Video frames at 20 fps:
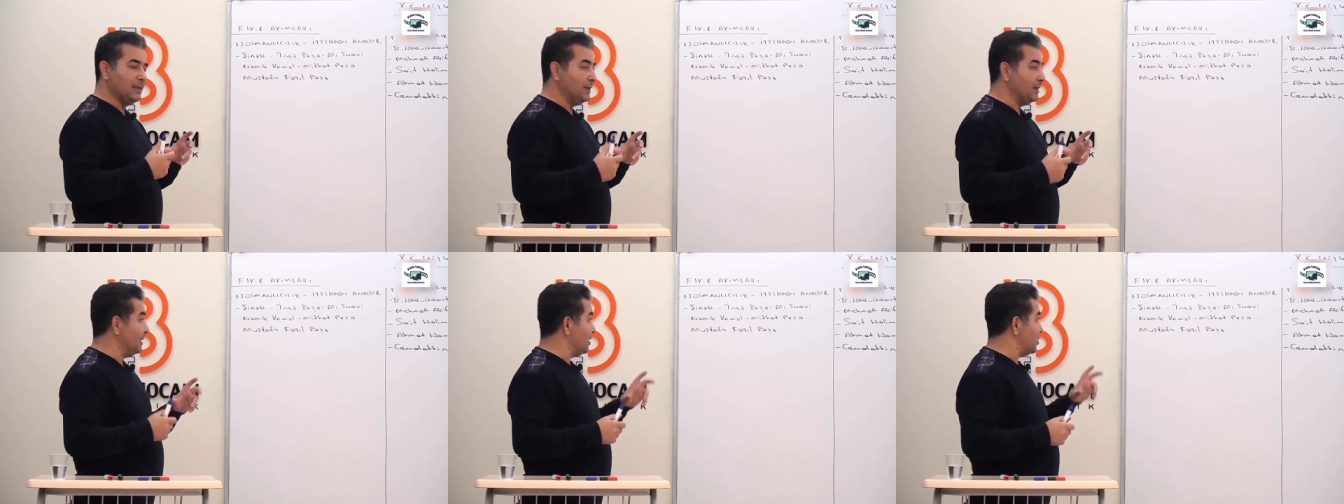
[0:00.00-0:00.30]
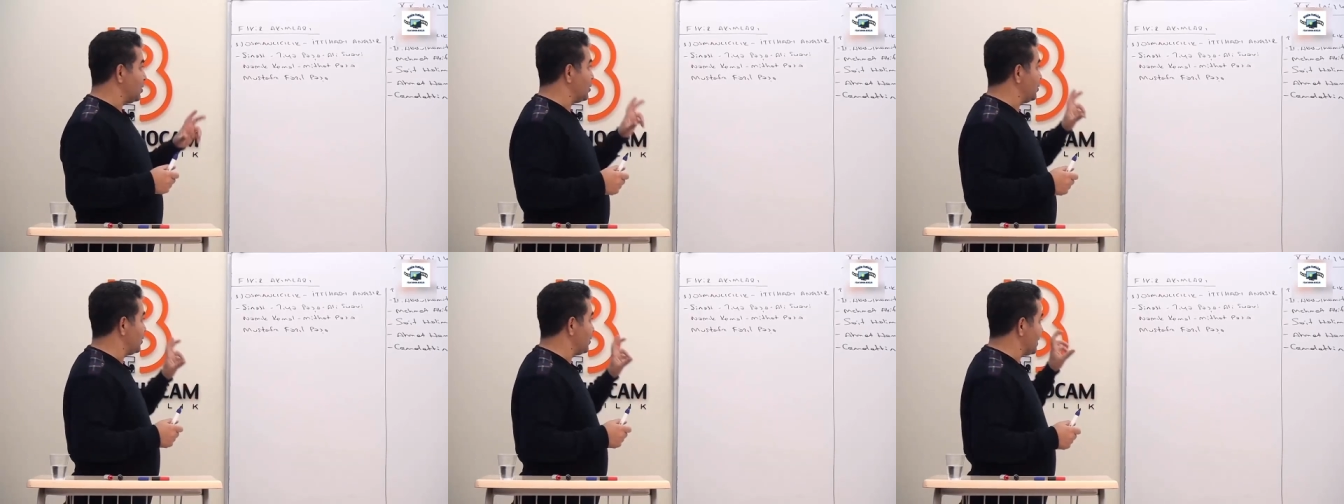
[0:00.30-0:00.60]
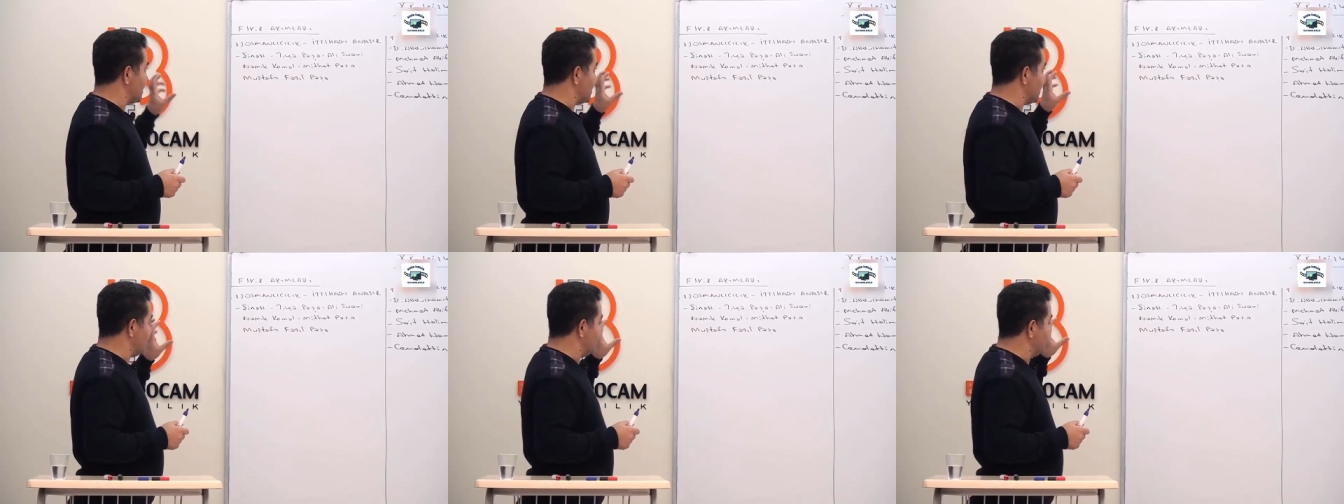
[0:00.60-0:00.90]
yine
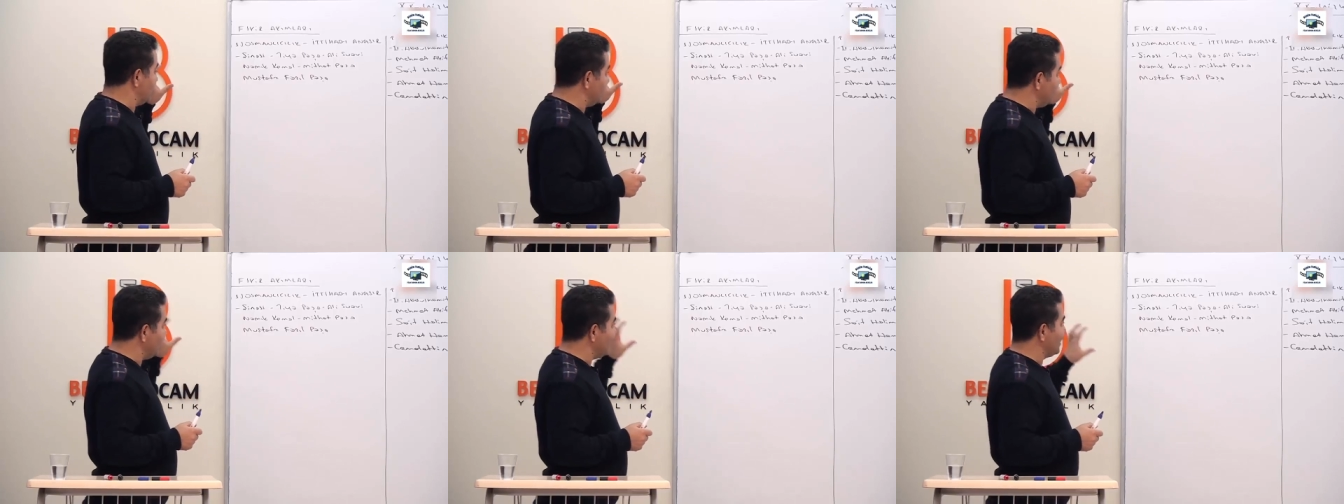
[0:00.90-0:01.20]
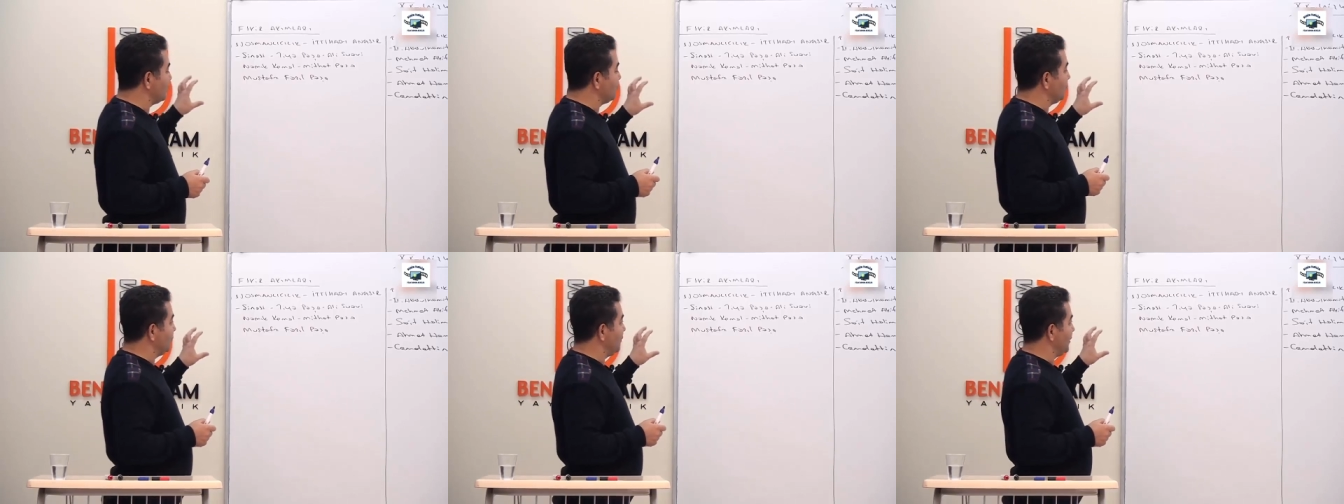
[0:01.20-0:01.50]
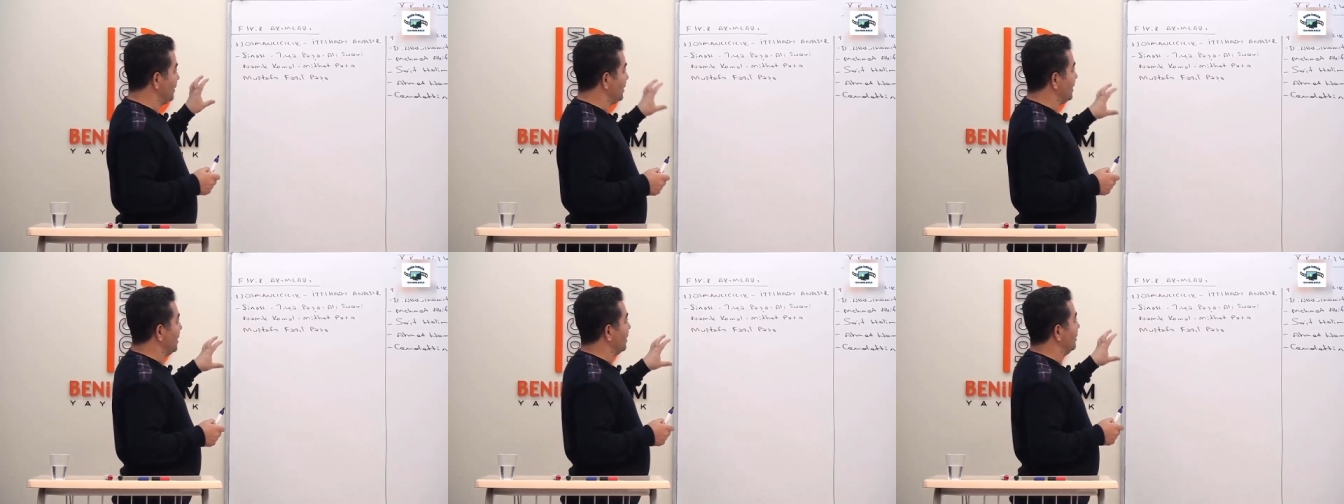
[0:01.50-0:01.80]
dişleyeceğiz. Nedir bu
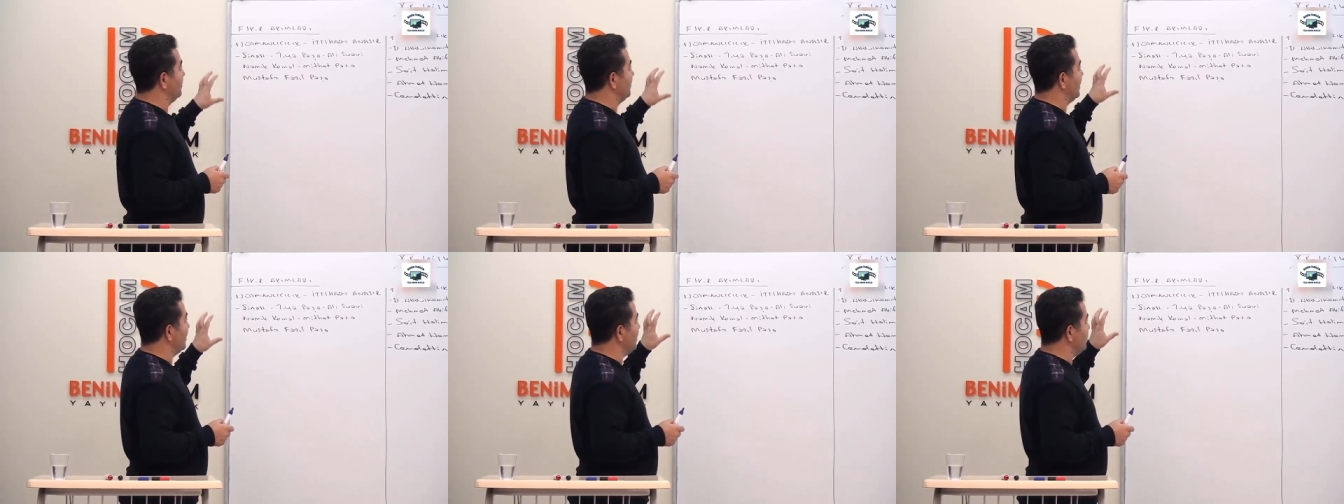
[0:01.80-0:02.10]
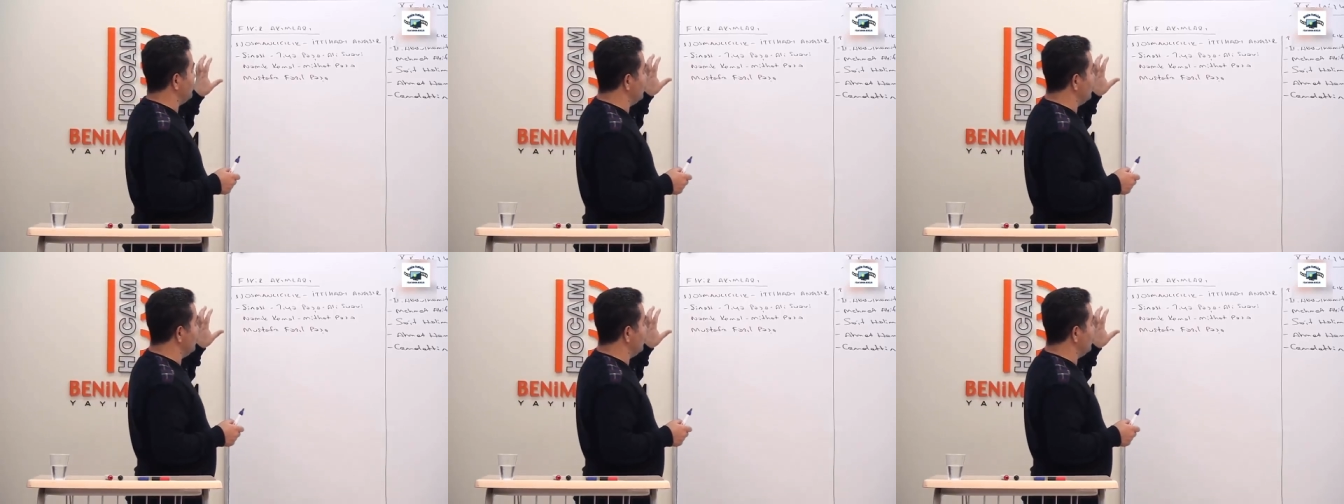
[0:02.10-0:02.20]
fikir akımları?